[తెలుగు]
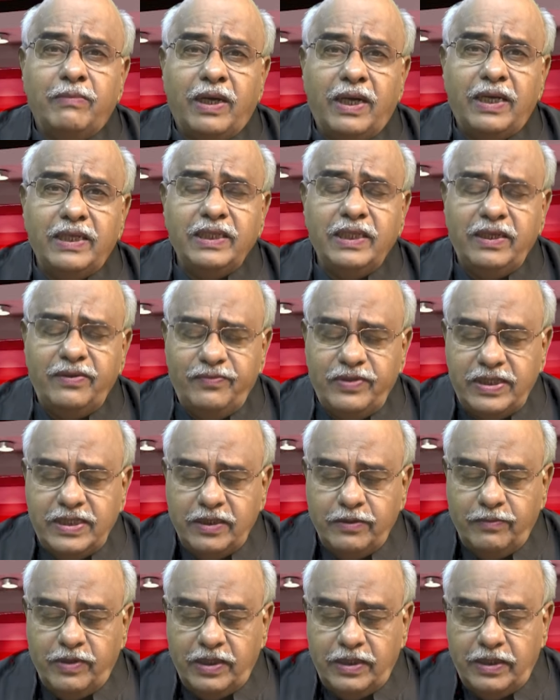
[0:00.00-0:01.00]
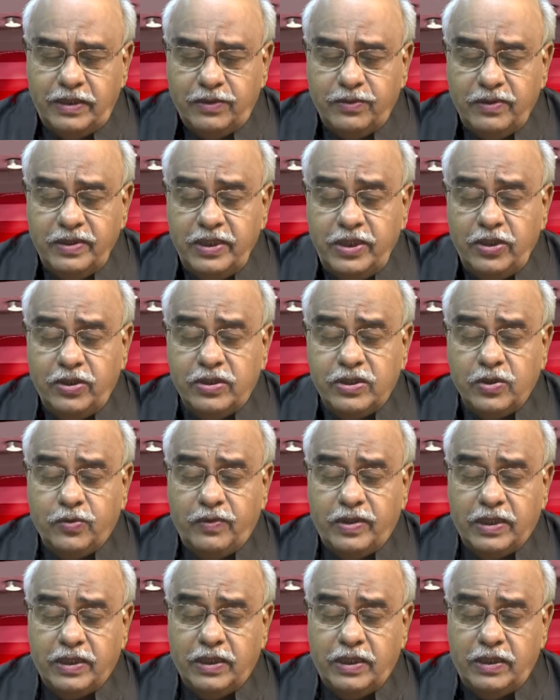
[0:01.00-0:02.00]
మాదే విజయం అన్నట్టు
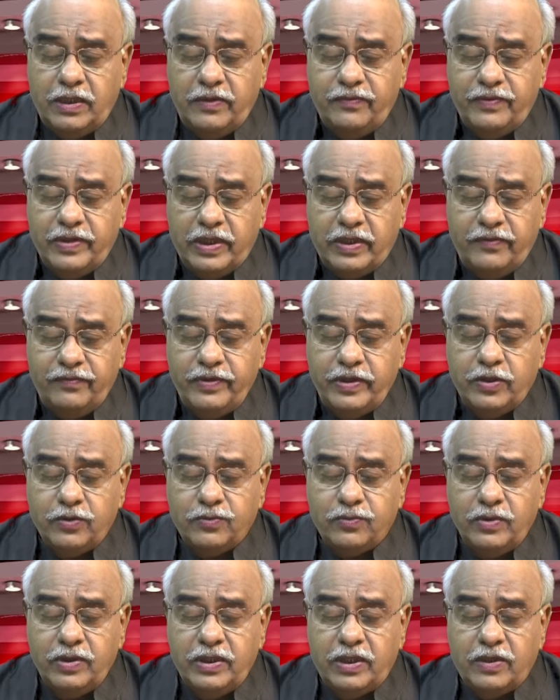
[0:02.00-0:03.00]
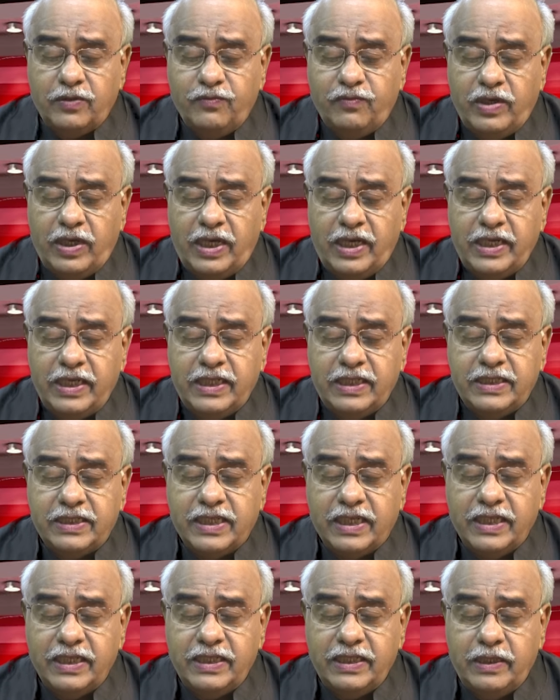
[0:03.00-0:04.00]
నియోజకవర్గాల్లో విర్ర వీగుతున్నారు వారికి
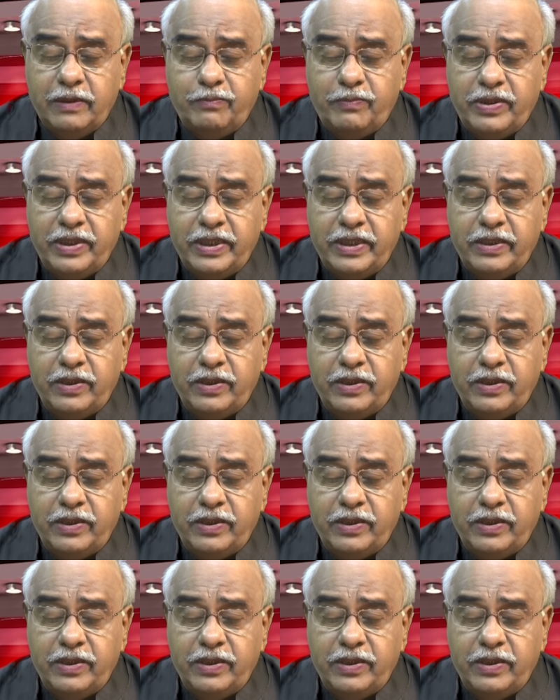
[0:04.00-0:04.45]
జగన్ దెబ్బ